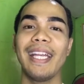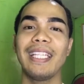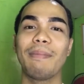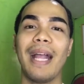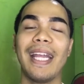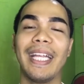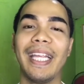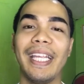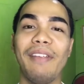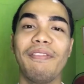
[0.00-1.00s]
is mga
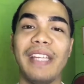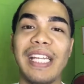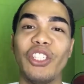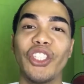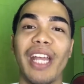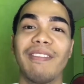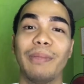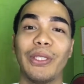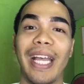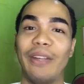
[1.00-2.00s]
nagiging feeling chef
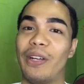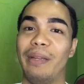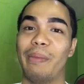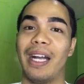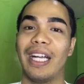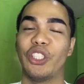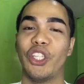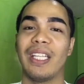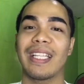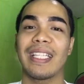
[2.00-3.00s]
po tayo ngayon mga
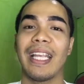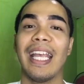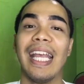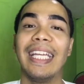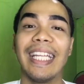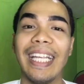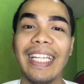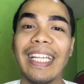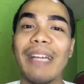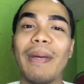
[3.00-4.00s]
kachings kasi
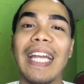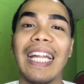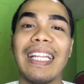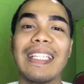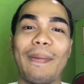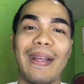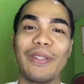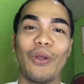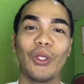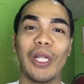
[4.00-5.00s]
nakikita naman natin sa mga
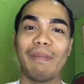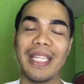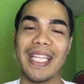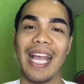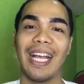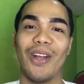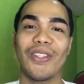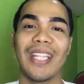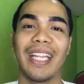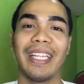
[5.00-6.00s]
social media
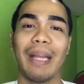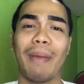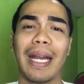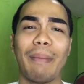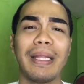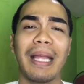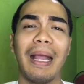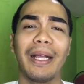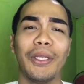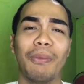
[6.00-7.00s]
accounts natin na marami
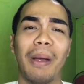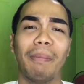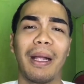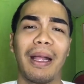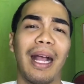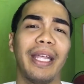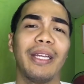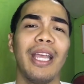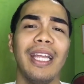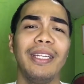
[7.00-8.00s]
talaga yung mga pagkain.
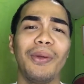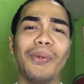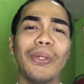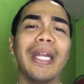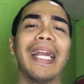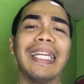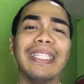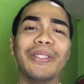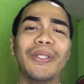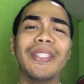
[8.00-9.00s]
Nangunguna na
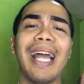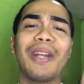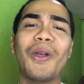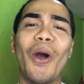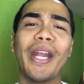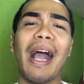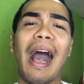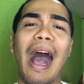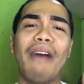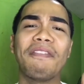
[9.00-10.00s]
dito yung dalgona
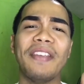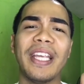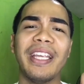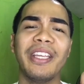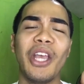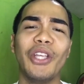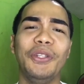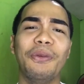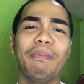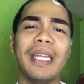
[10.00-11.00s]
coffee,
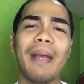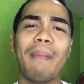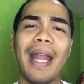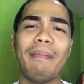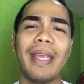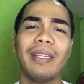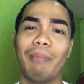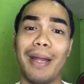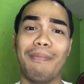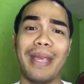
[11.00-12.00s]
yung pina man-made,
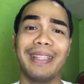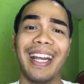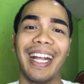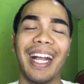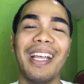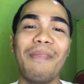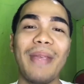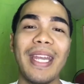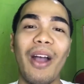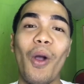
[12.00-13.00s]
man-made talaga,
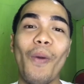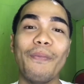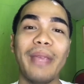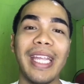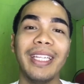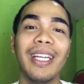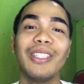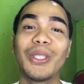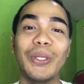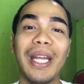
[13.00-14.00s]
pina homemade
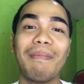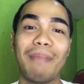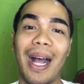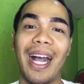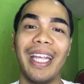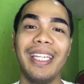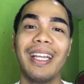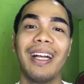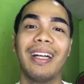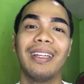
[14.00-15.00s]
tuna pie
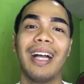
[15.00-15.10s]
na